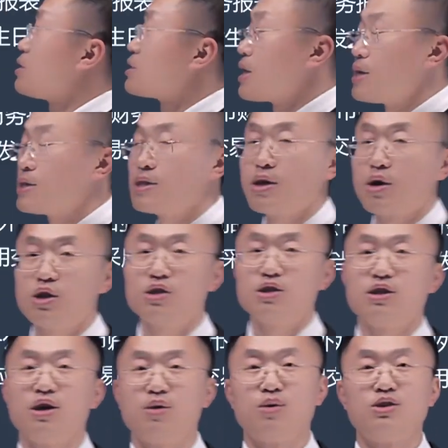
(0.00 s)
教材这道例
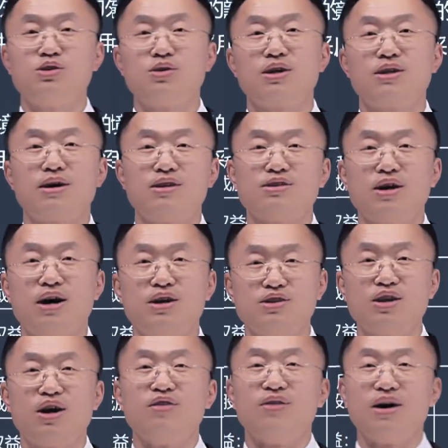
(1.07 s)
题，我就给大家
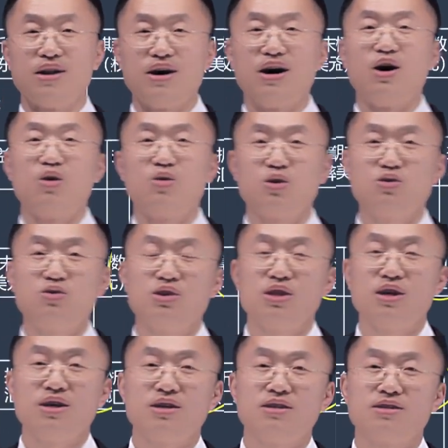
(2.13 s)
讲完了啊，回去
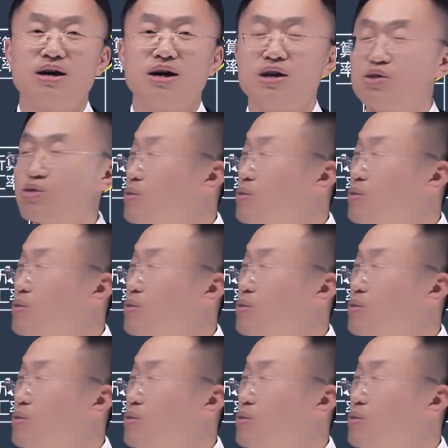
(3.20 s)
呢再